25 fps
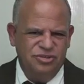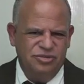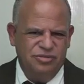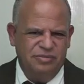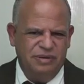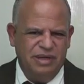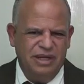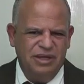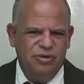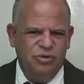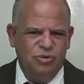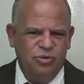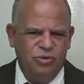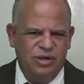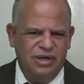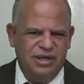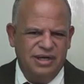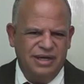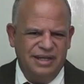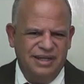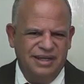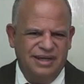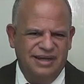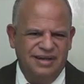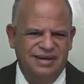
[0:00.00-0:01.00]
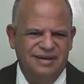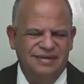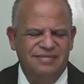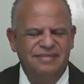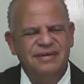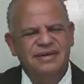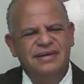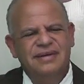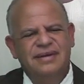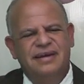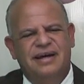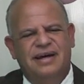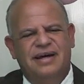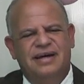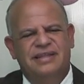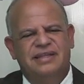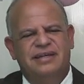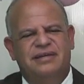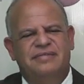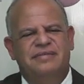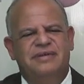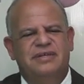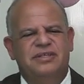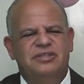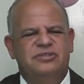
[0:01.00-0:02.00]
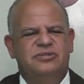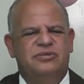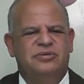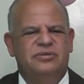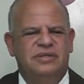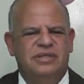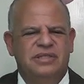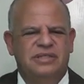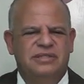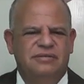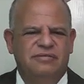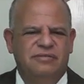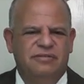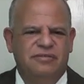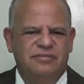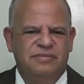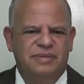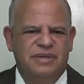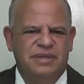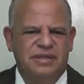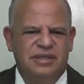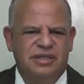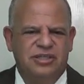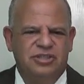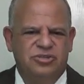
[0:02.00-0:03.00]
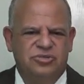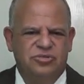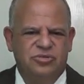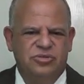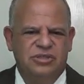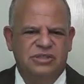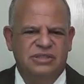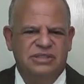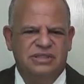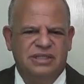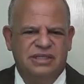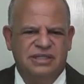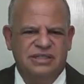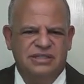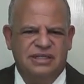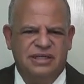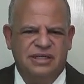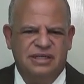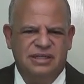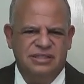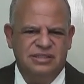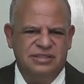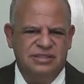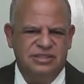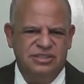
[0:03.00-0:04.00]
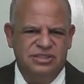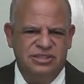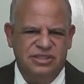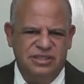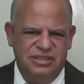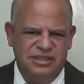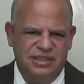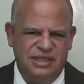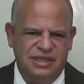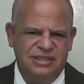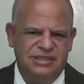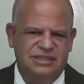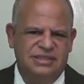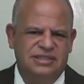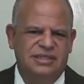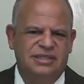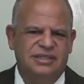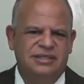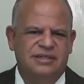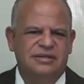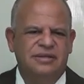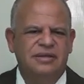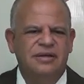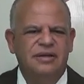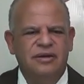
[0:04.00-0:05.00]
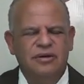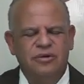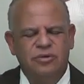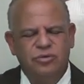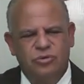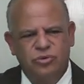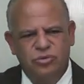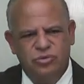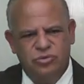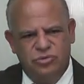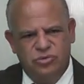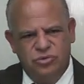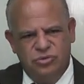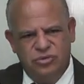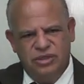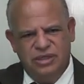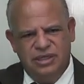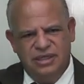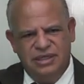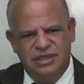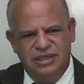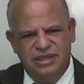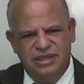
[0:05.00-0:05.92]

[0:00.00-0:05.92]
do bairro Canaã, através do desenvolvimento de ações nas áreas de lazer, cultura